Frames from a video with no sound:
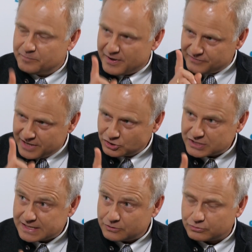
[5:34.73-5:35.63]

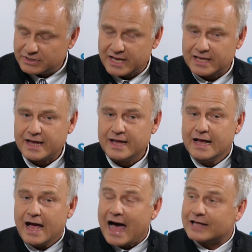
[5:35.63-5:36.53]
pewniejsze zatrudnienie,
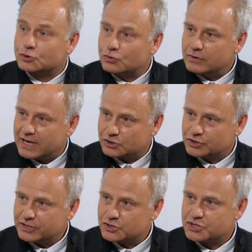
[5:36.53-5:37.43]
a druga
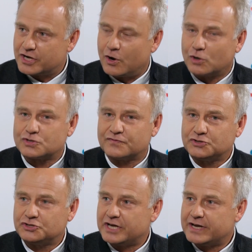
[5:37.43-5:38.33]
rzecz, że
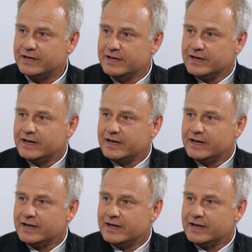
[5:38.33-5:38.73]
oczywiście e,